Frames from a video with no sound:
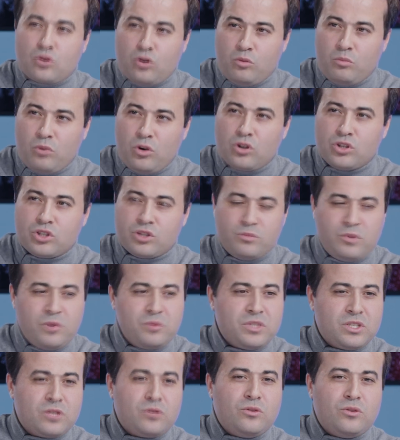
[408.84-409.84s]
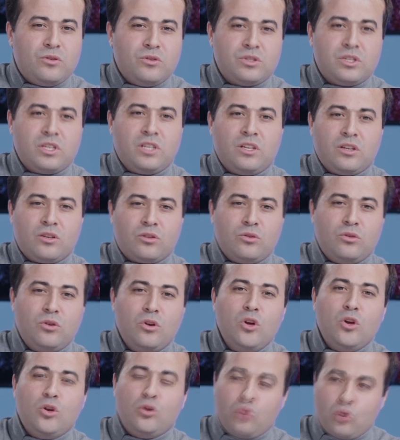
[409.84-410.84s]
mange, même ce qu'on, c'est-à-dire
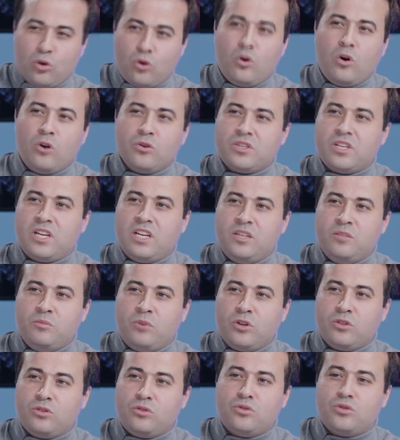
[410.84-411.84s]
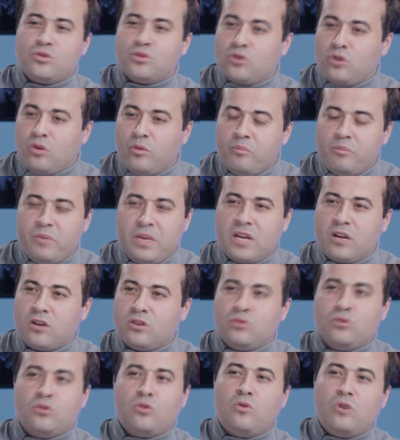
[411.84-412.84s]
de quoi on s'alimente, ce qu'on met,
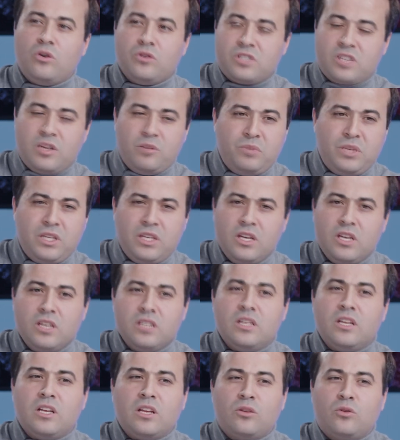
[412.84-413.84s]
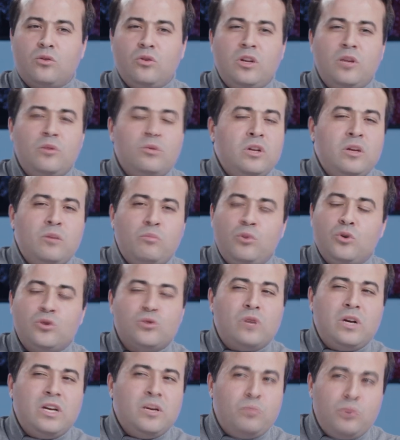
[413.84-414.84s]
de quoi on s'habille, c'est-à-dire que les,
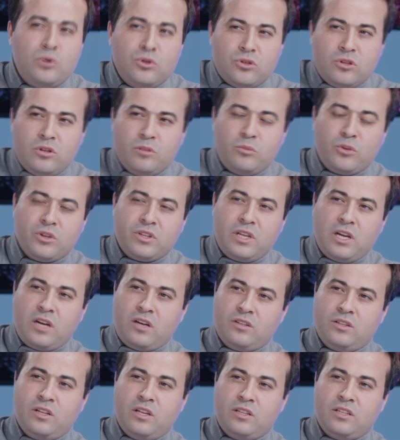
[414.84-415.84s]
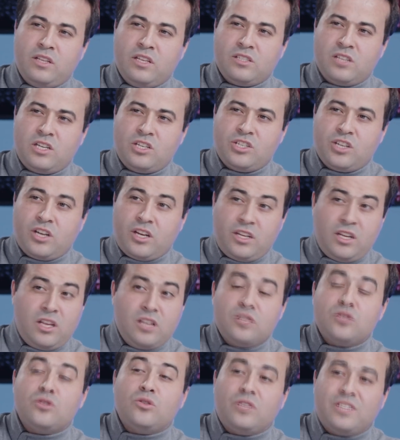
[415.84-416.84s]
besoins les plus élémentaires des
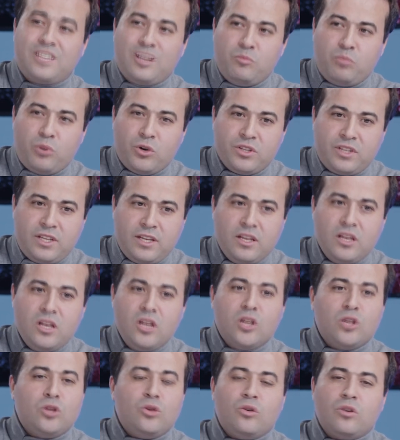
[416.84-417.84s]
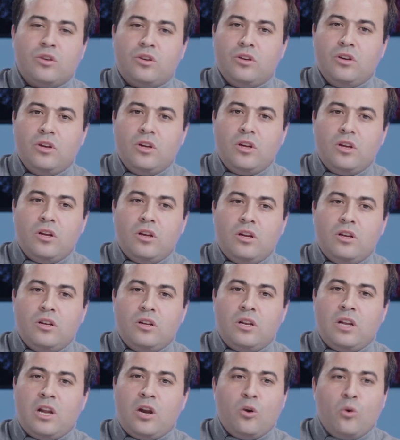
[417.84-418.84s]
Algériens sont importés. Donc
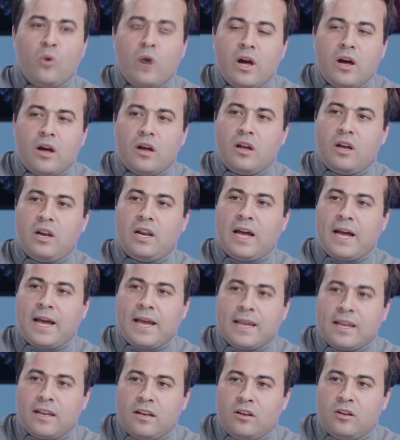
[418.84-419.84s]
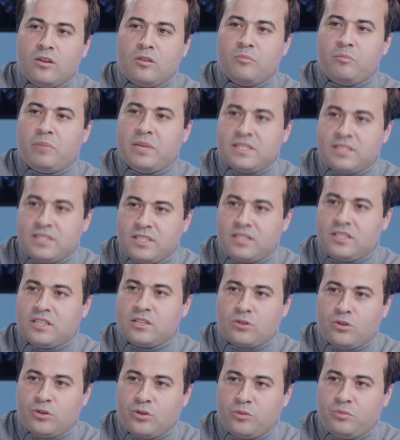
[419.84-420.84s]
la loi, la règle basique
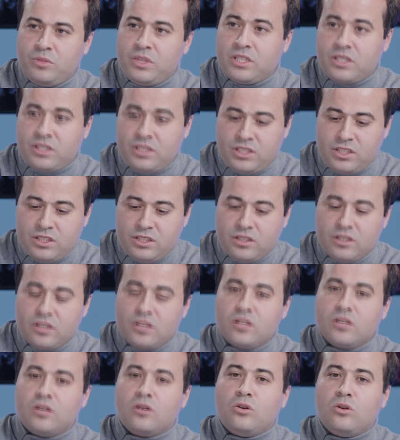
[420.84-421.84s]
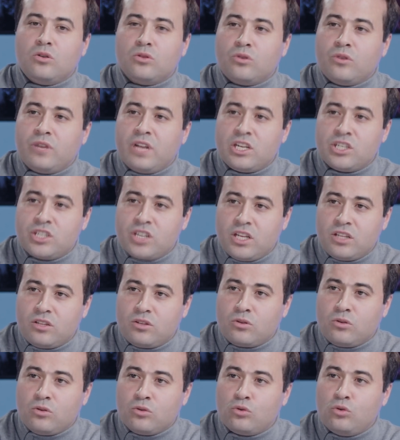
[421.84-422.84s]
économique dit quand on
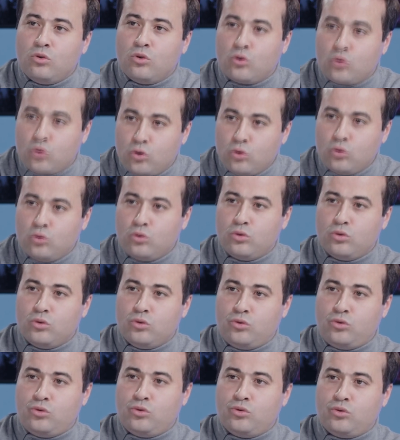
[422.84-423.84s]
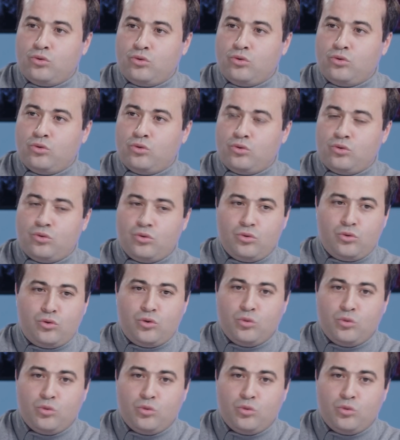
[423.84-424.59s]
achète, quand le coût du, du